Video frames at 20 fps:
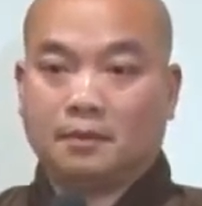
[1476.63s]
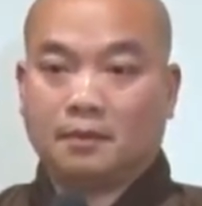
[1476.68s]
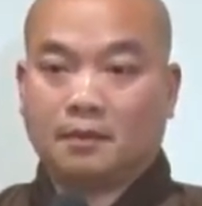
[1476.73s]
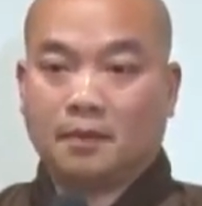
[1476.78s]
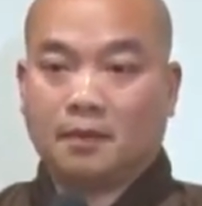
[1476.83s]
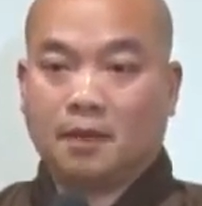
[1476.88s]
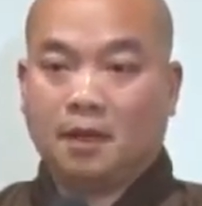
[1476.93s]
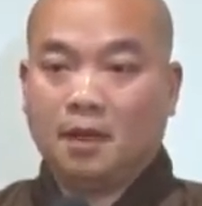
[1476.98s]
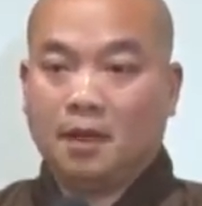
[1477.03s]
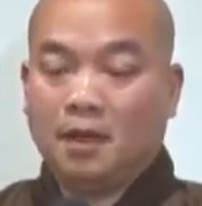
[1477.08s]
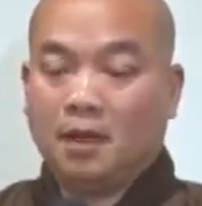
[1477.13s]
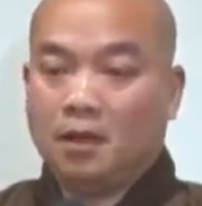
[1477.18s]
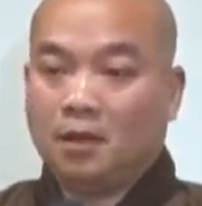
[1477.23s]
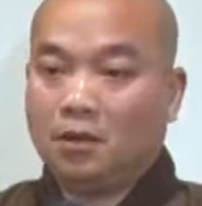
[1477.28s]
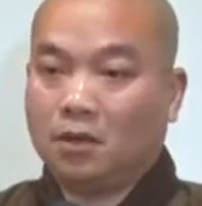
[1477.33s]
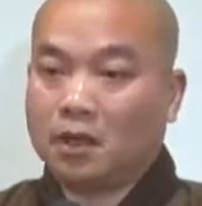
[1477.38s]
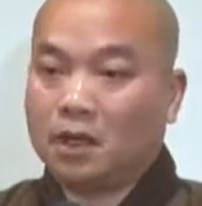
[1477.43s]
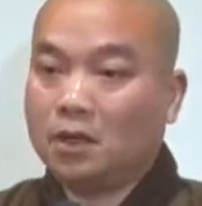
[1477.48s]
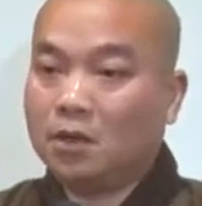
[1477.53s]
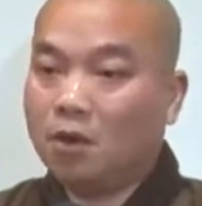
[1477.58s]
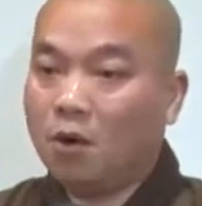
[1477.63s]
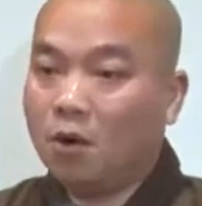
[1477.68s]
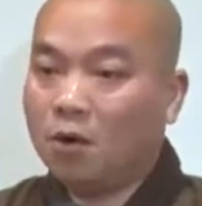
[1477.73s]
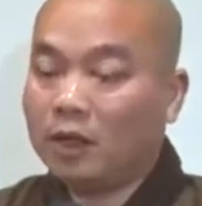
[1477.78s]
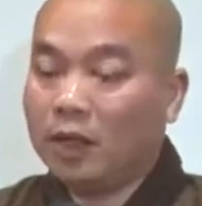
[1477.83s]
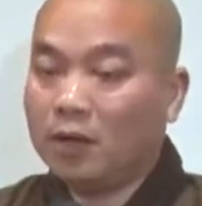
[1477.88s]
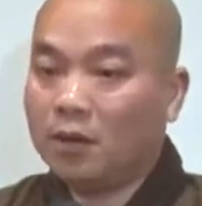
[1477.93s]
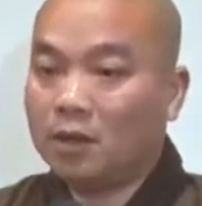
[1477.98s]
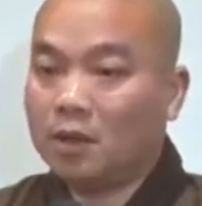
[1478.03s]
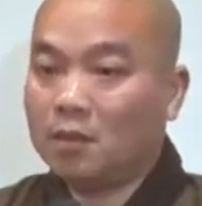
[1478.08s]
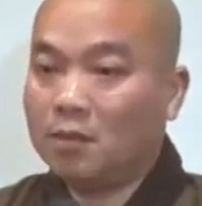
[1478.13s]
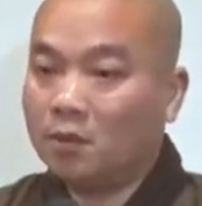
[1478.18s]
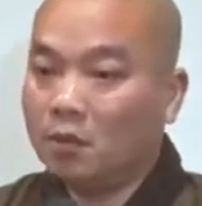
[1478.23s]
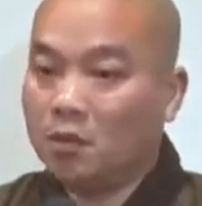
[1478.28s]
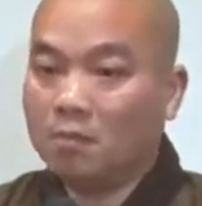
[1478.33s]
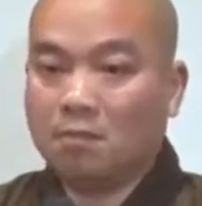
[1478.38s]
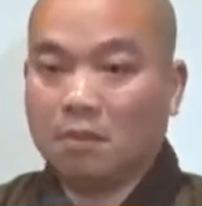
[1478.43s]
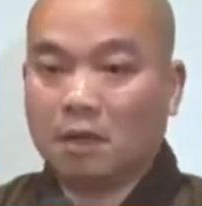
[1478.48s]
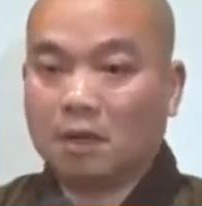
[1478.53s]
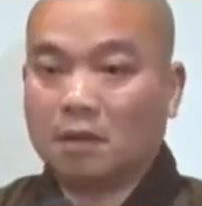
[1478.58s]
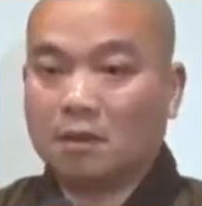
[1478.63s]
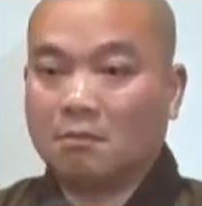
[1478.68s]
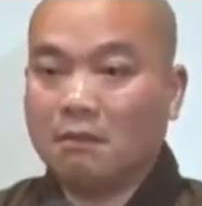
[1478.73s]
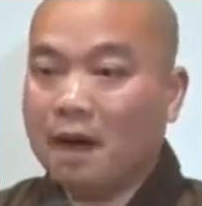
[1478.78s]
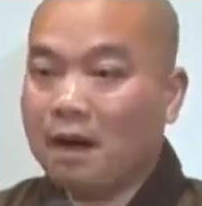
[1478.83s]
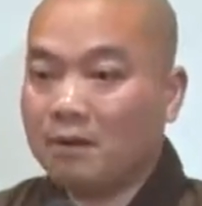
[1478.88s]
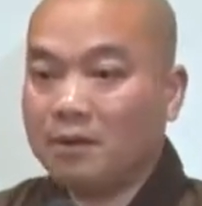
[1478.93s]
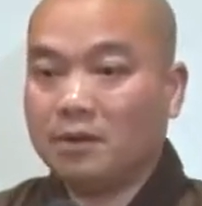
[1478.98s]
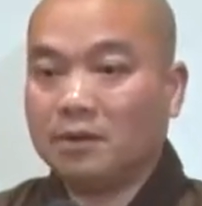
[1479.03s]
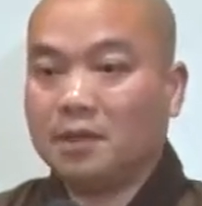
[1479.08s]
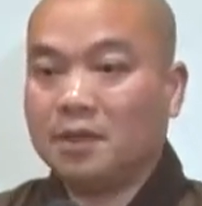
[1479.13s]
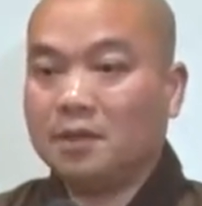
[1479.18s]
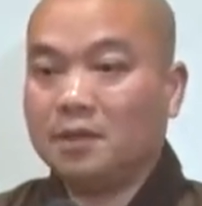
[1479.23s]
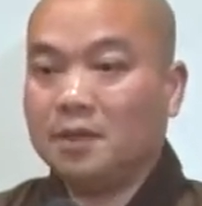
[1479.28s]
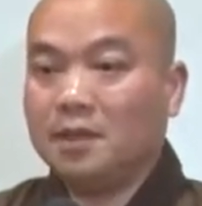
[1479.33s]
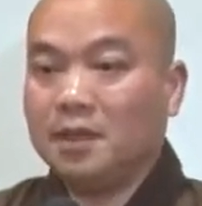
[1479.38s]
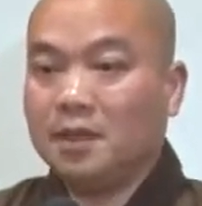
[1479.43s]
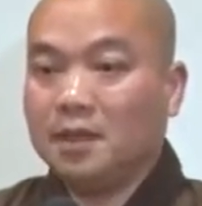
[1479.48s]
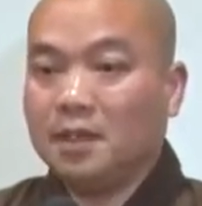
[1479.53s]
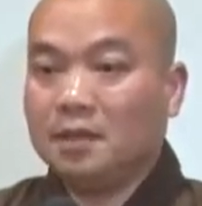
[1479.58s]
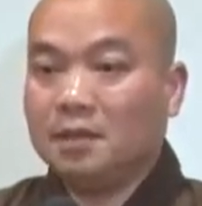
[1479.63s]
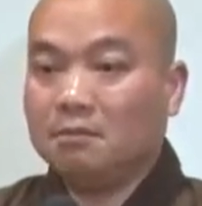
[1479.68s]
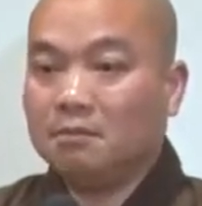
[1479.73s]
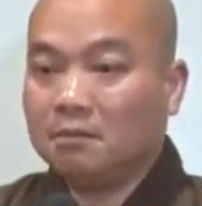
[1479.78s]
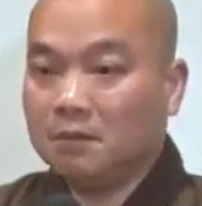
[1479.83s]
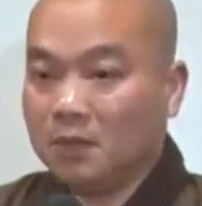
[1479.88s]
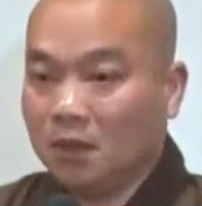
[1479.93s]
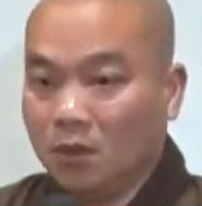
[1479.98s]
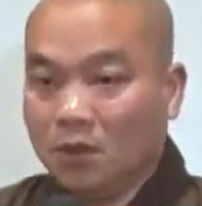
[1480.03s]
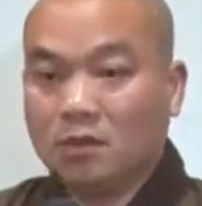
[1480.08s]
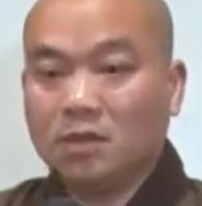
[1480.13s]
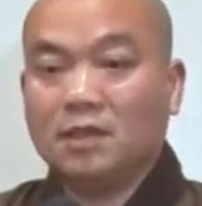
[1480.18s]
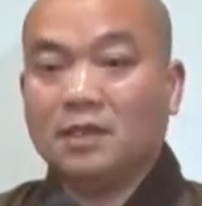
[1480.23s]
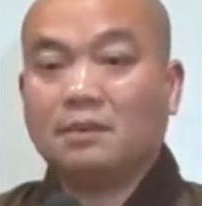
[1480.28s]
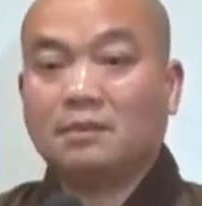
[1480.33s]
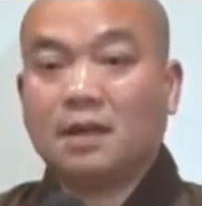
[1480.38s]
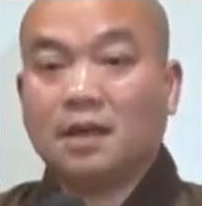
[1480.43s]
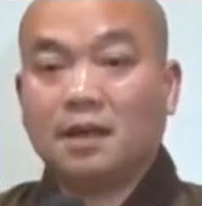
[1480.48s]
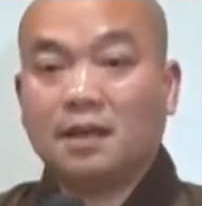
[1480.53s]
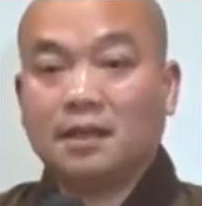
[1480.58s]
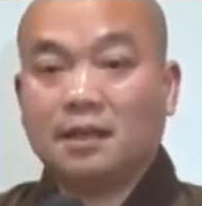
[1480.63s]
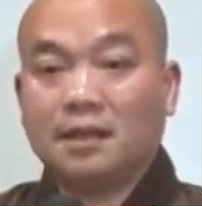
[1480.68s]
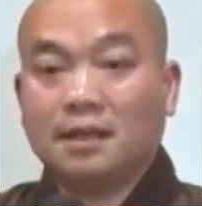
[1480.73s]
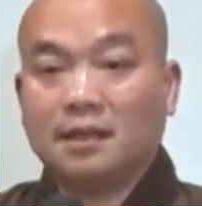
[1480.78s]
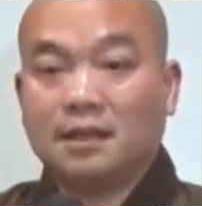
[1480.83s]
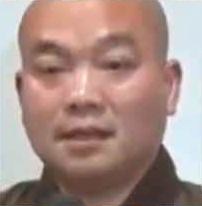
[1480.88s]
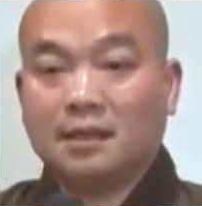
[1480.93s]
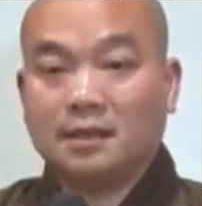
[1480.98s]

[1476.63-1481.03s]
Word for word: ừ. rồi cái khổ đau cái buồn bực bao nhiêu thứ đu thứ trong đó hết ấy.